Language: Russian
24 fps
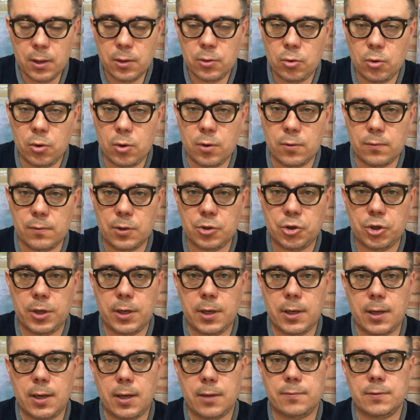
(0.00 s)
Но
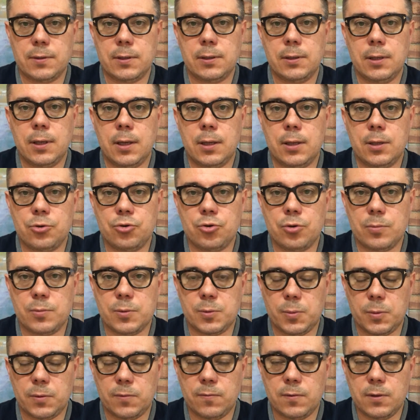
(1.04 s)
вначале, как всегда, начнем с
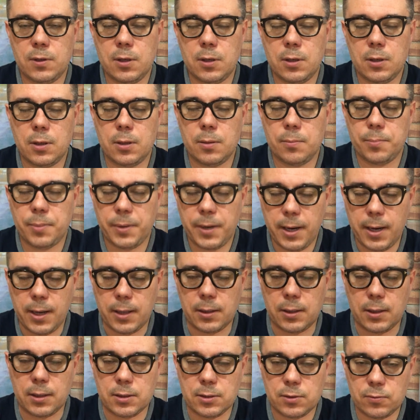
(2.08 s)
подведения
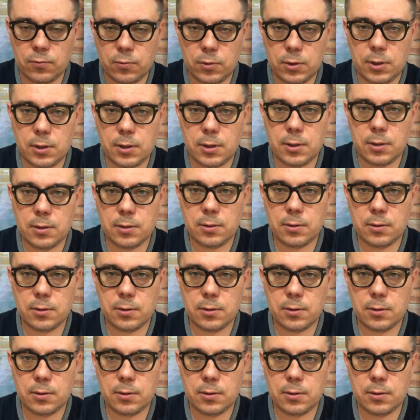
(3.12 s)
приятных сводок